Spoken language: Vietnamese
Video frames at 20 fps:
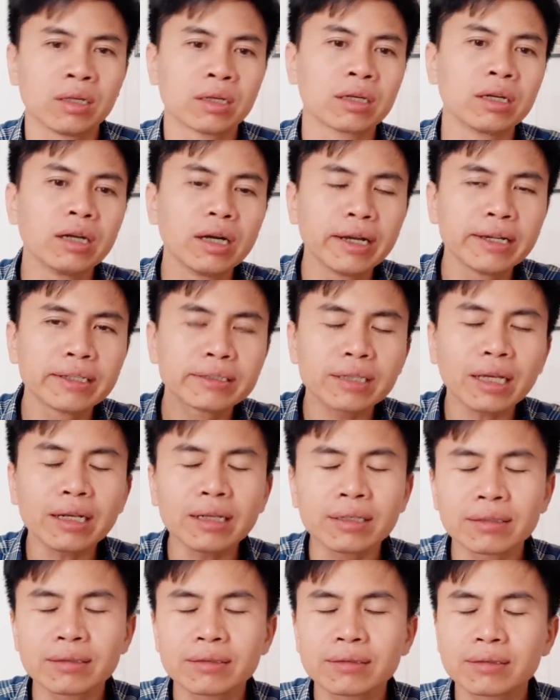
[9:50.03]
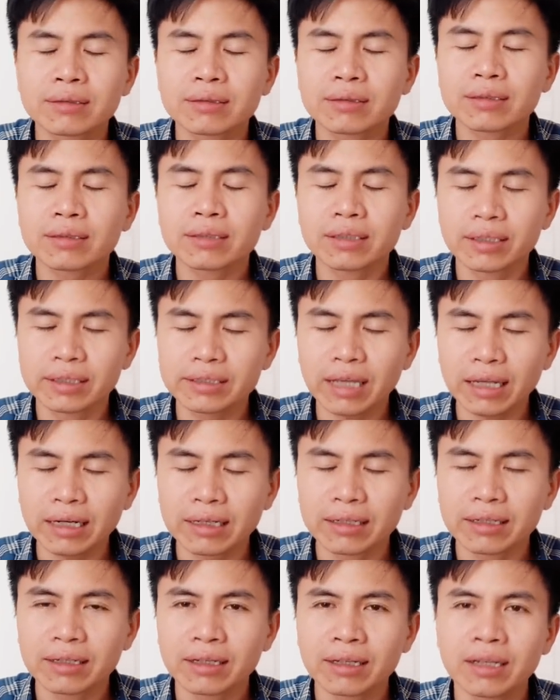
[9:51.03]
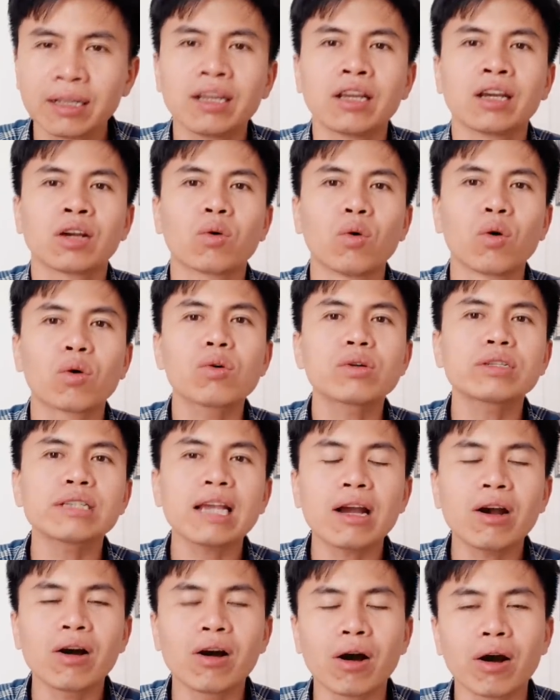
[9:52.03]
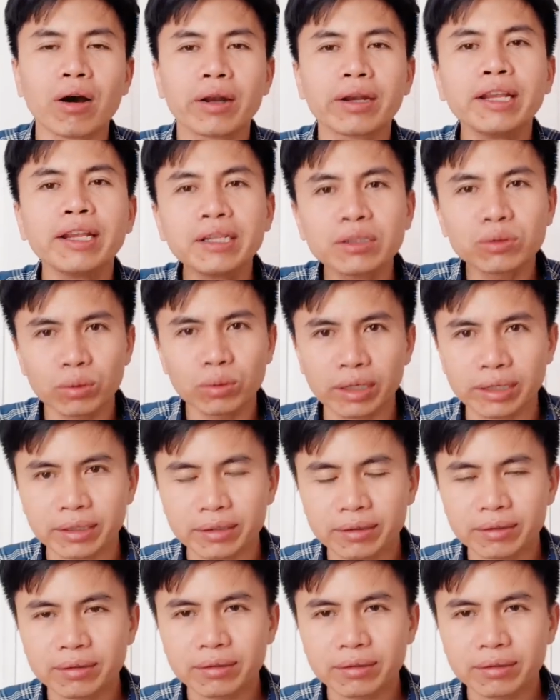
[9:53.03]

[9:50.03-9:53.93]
Người dân người dân của quốc gia họ đi du lịch